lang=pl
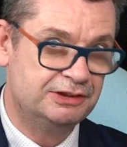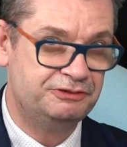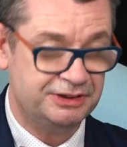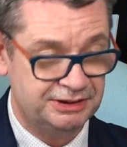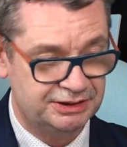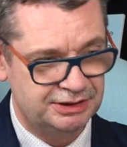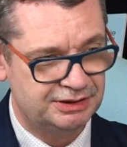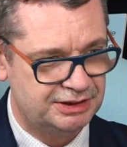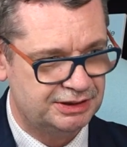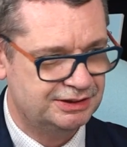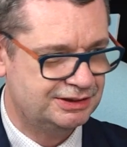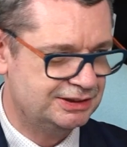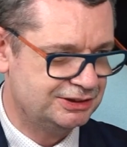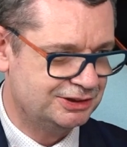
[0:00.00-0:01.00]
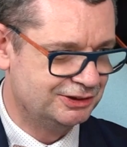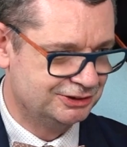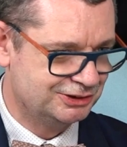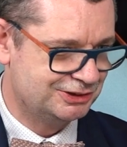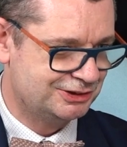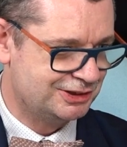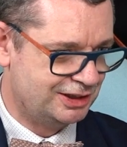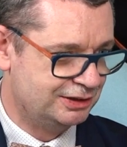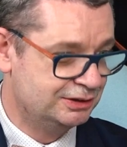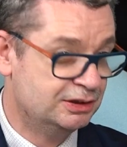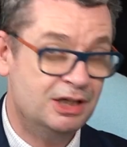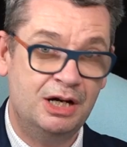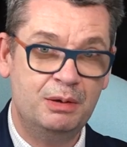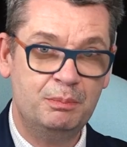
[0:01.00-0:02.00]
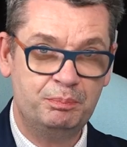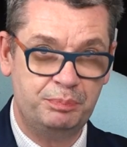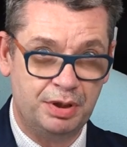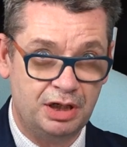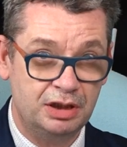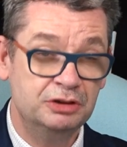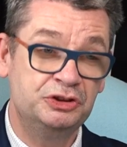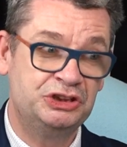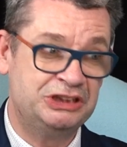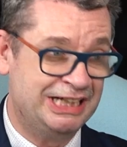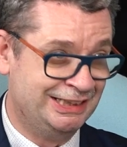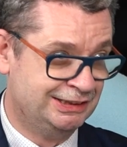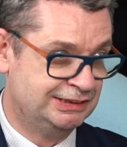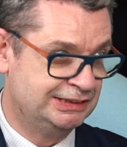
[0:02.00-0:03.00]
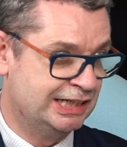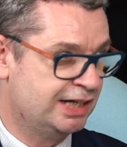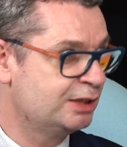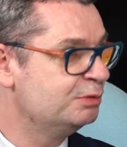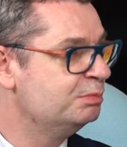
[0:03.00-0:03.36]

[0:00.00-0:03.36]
260 stron po cięciach.